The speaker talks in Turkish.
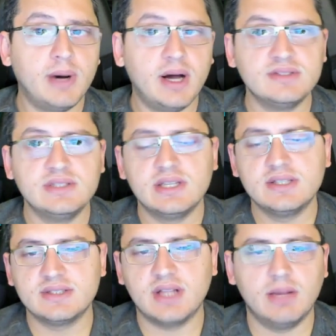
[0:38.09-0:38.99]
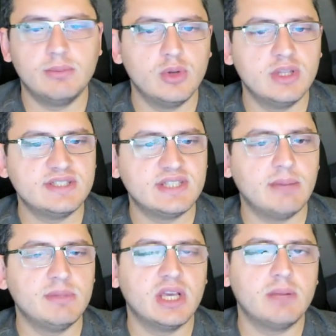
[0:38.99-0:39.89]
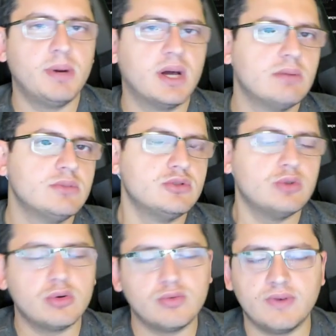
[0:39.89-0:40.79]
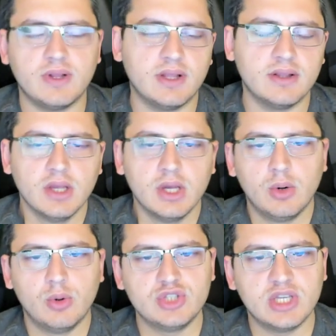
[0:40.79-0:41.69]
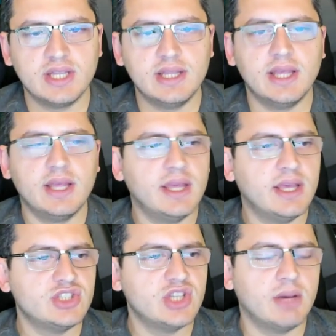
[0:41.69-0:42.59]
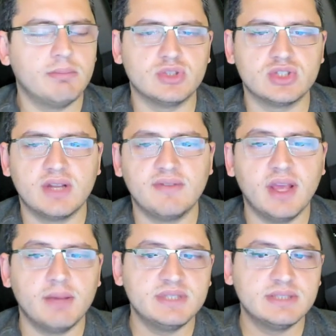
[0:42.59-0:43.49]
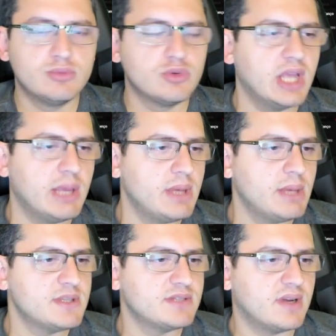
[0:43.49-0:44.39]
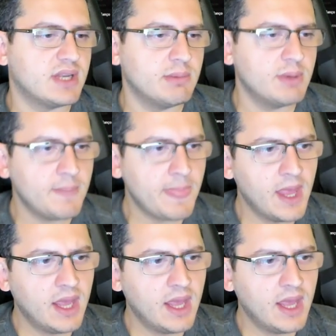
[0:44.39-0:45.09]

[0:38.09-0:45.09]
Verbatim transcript: Bazılarınız daha böyle sistemkar paramız yok falan o şekilde e, şey yapmışlar veya bizim burada emeğimiz var gibi.